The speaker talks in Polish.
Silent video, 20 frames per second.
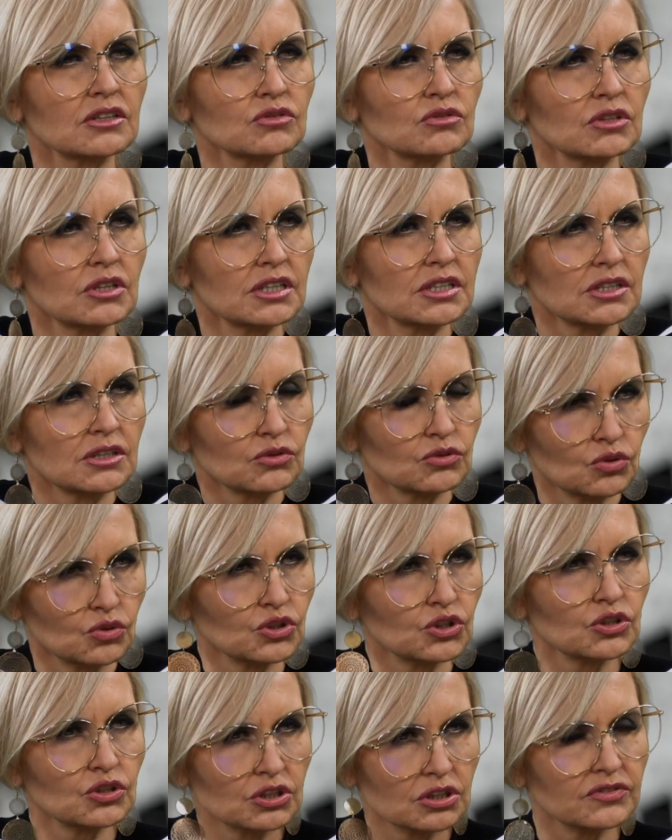które,
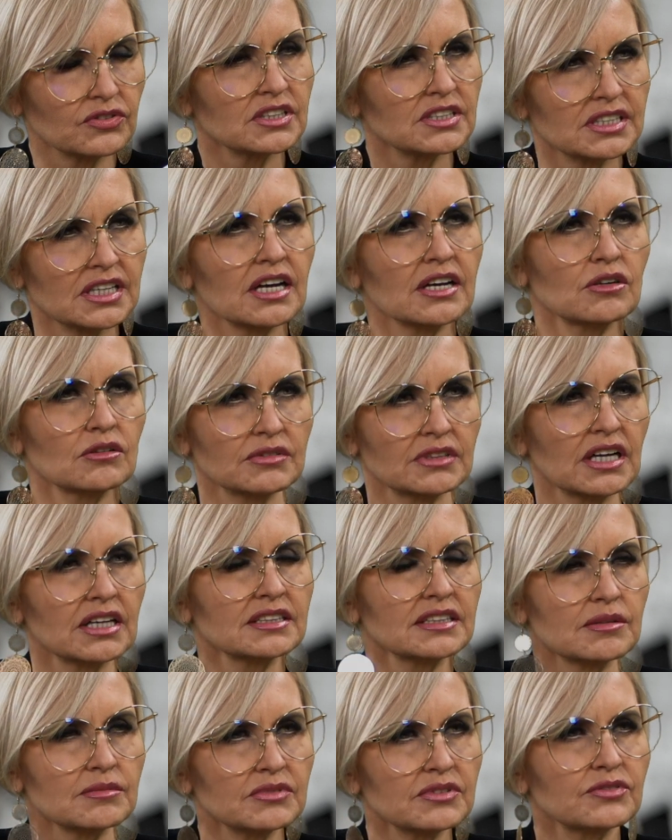którzy to stwierdzają, tak?
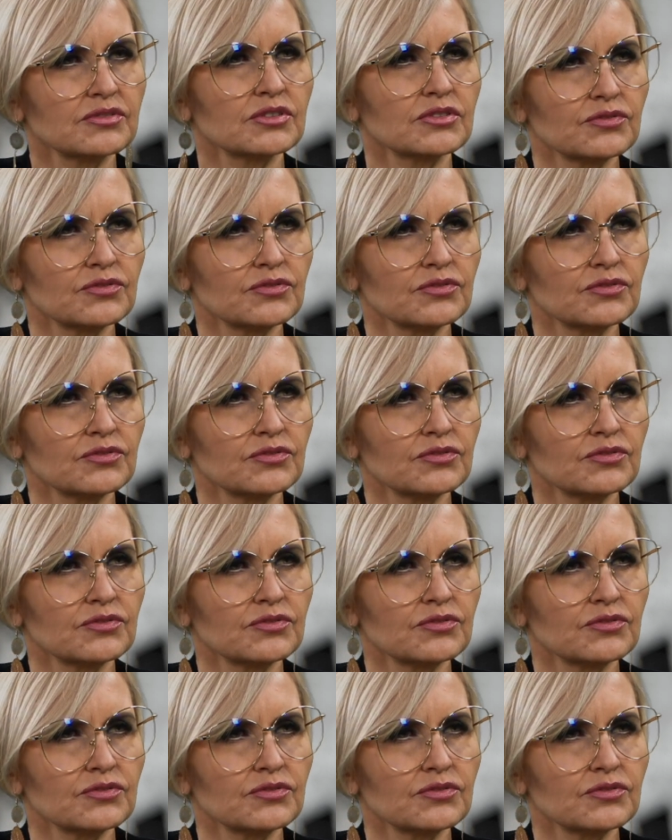tak w tak.